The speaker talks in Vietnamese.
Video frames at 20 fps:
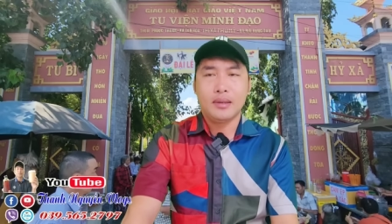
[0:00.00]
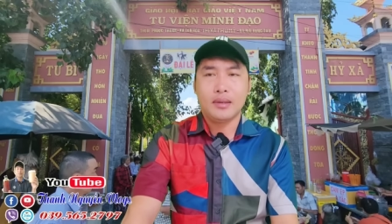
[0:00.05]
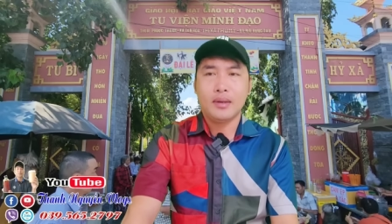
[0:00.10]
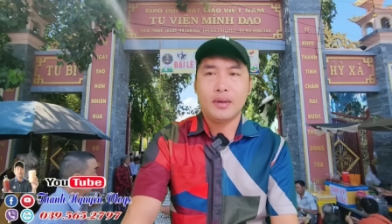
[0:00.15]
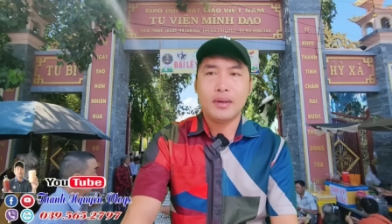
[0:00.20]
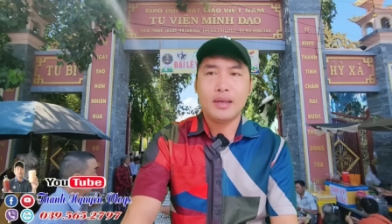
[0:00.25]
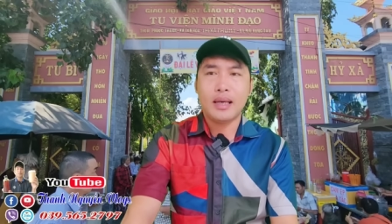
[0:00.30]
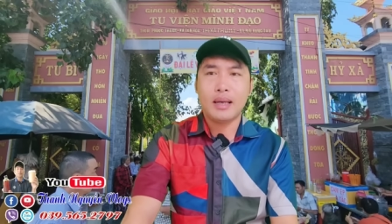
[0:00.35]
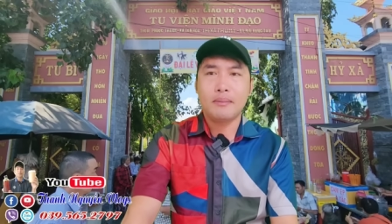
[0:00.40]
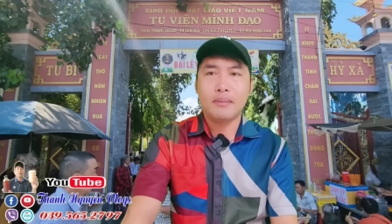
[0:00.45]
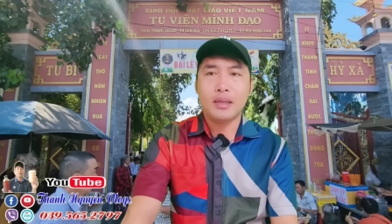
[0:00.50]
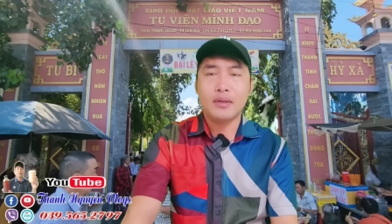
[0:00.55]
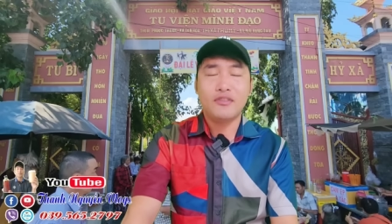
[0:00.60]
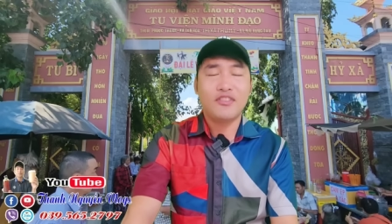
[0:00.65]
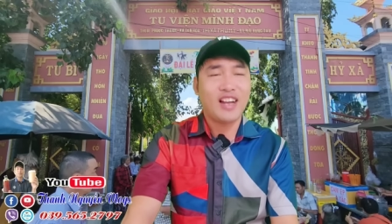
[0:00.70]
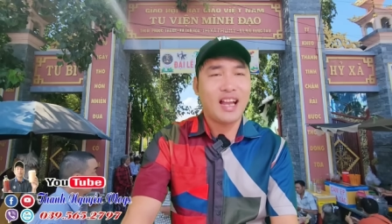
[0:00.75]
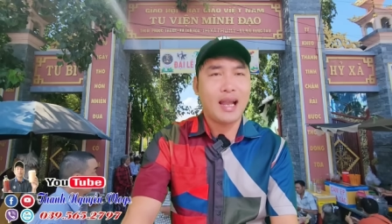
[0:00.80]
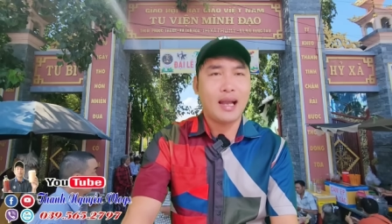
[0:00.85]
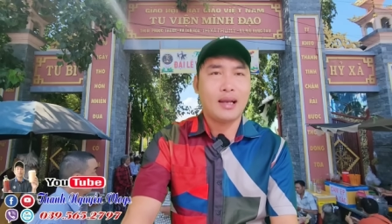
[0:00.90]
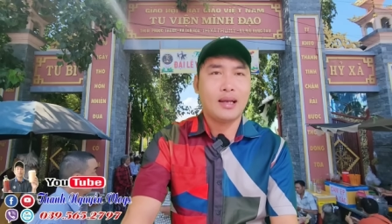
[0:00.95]
gọi là bị
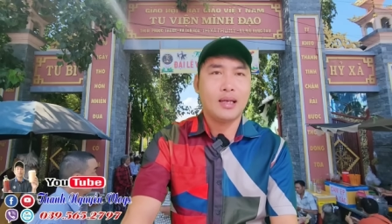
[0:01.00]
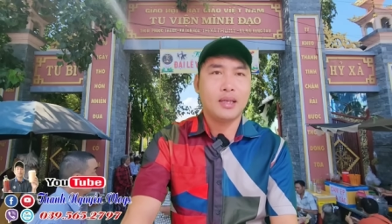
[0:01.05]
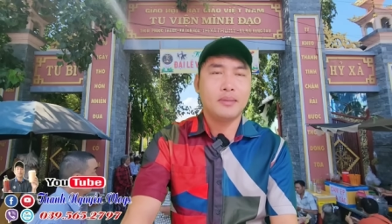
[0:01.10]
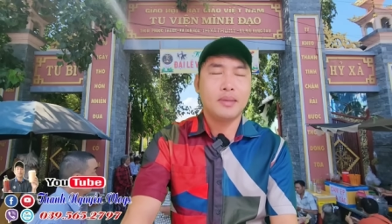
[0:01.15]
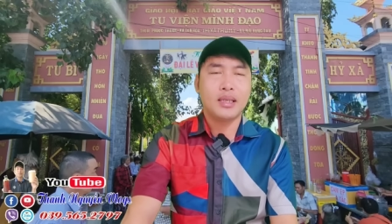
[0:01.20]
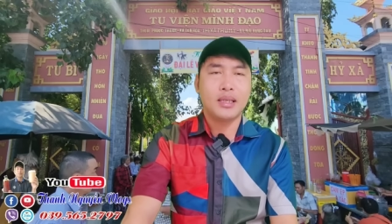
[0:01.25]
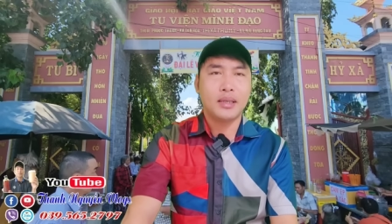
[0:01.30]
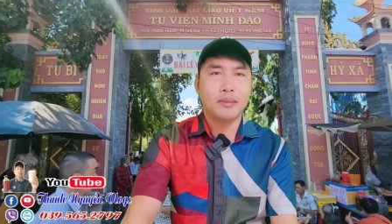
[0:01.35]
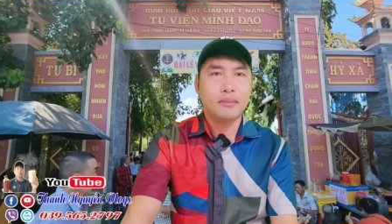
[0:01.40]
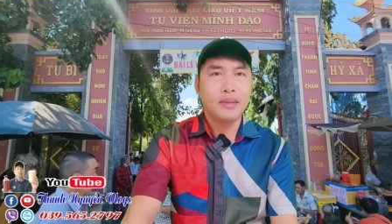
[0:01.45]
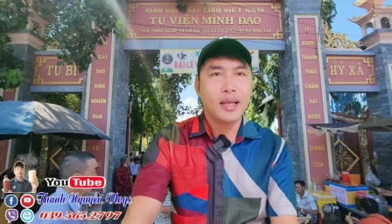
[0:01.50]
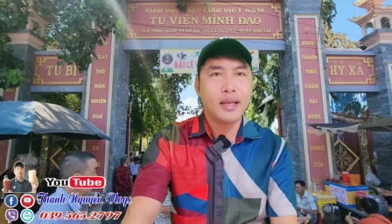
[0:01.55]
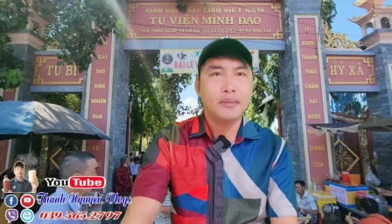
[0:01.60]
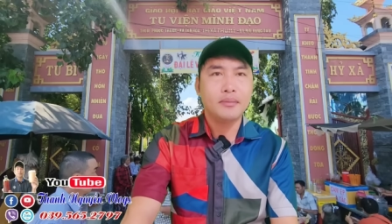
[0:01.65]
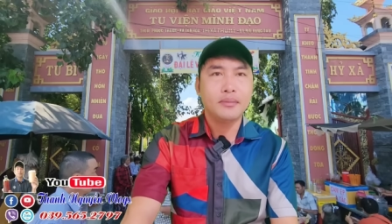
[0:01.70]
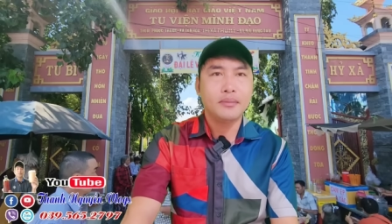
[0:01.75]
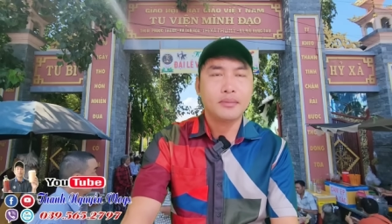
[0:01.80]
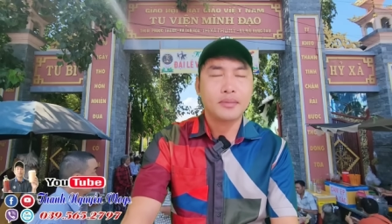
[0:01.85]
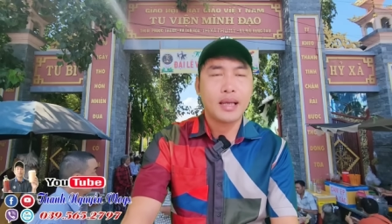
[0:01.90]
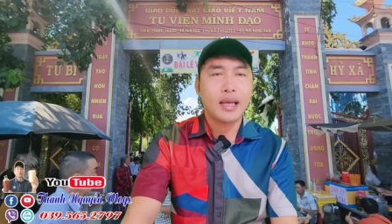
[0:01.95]
phạt hay là bị kiểm
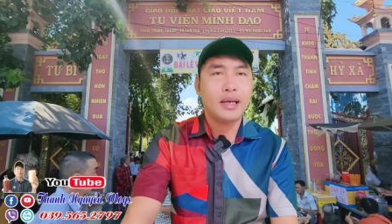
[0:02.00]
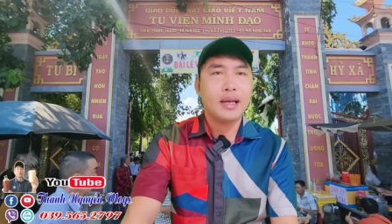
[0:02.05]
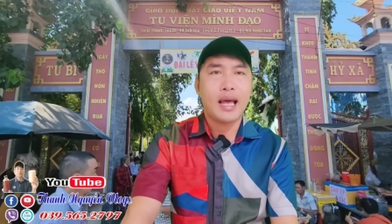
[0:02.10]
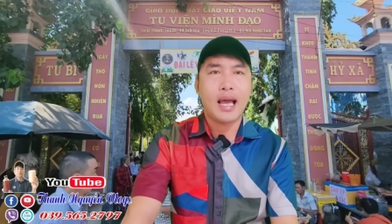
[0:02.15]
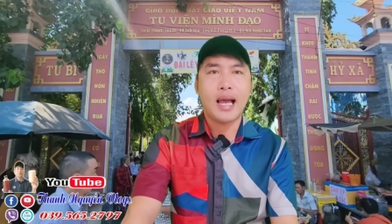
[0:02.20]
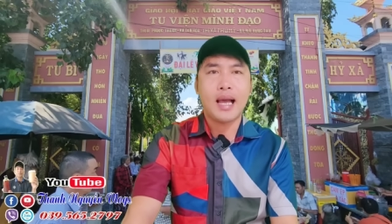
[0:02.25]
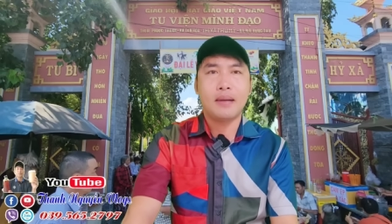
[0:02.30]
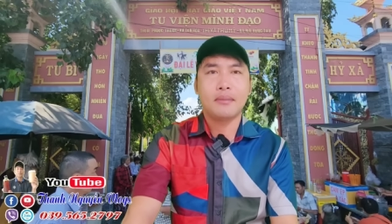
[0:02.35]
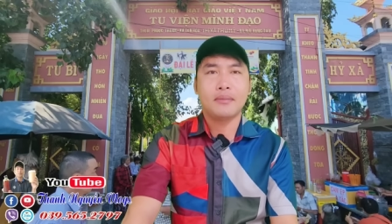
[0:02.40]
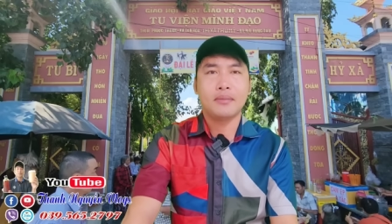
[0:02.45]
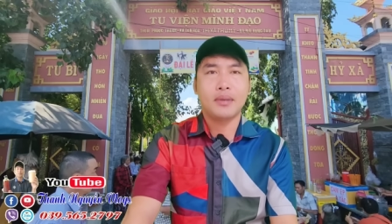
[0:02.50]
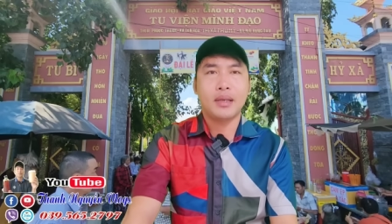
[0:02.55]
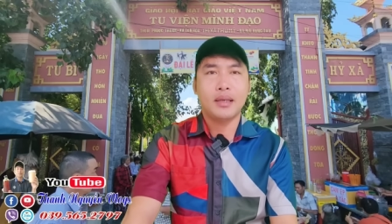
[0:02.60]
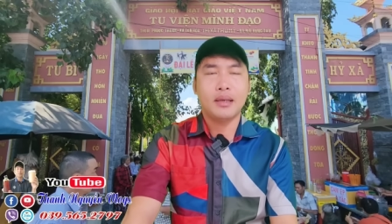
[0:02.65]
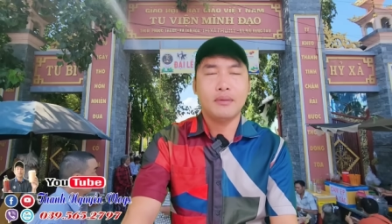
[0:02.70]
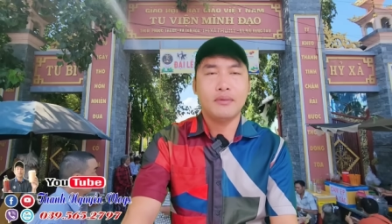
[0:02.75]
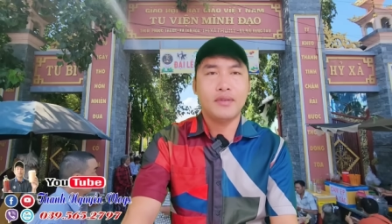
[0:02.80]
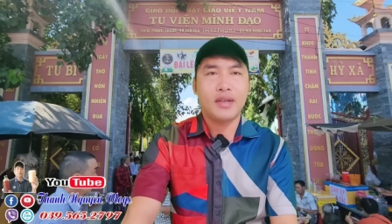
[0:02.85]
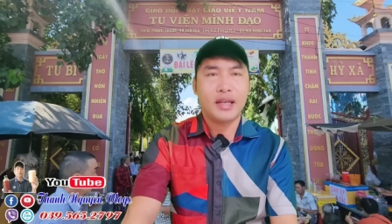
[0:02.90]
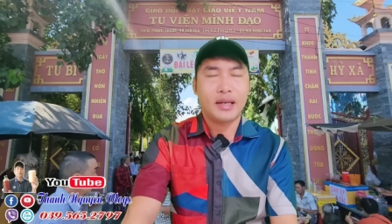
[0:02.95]
điểm để làm
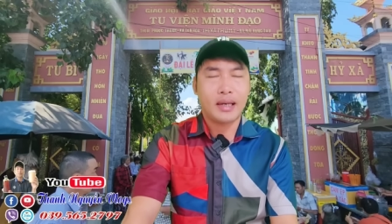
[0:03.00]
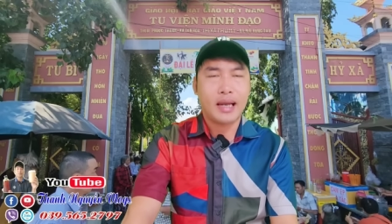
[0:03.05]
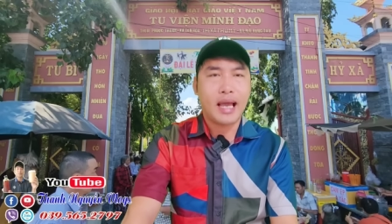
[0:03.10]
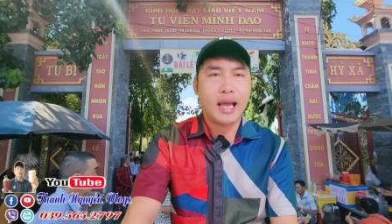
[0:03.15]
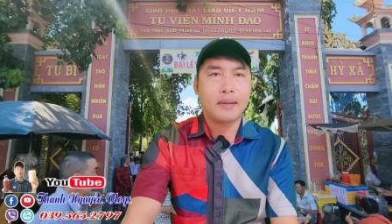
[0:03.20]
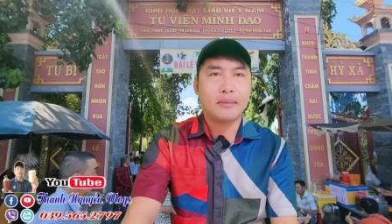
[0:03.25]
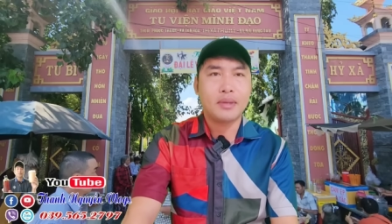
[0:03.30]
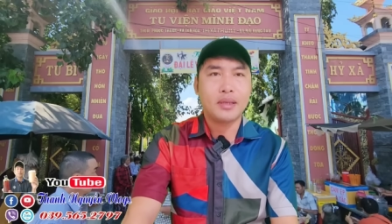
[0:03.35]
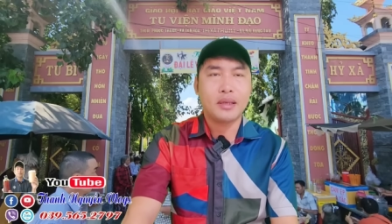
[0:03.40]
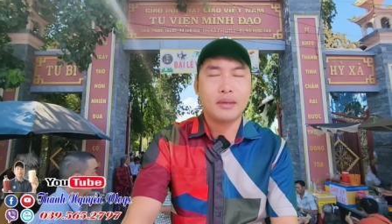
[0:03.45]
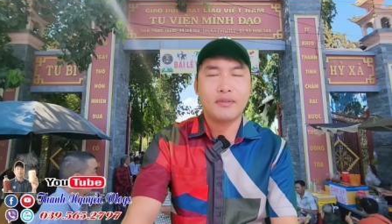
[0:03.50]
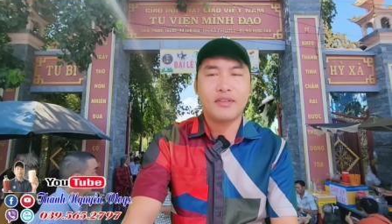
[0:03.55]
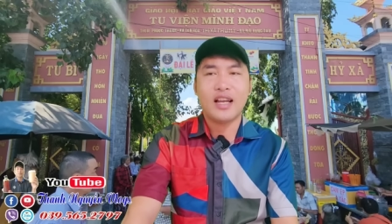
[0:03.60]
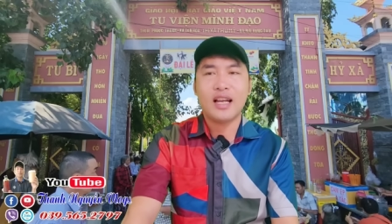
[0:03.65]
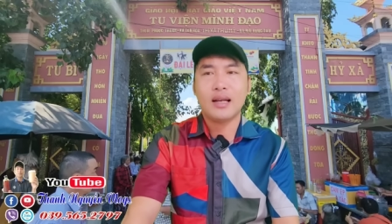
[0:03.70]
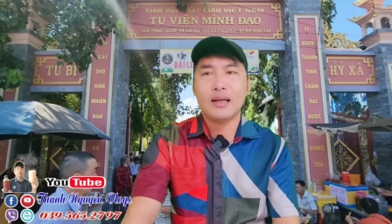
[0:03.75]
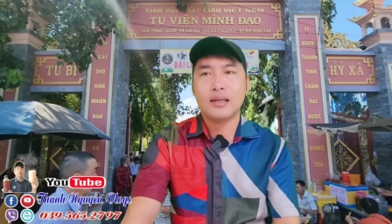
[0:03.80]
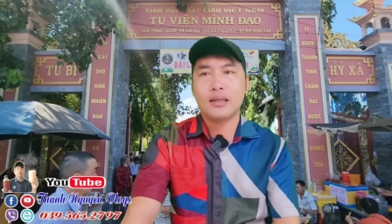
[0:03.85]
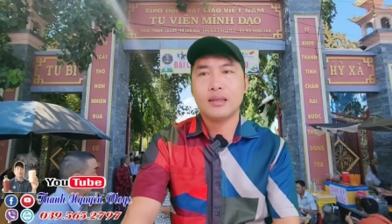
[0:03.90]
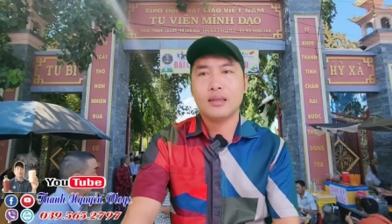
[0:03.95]
những cái việc làm như là
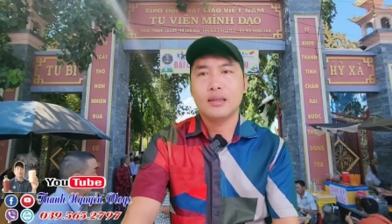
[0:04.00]
phát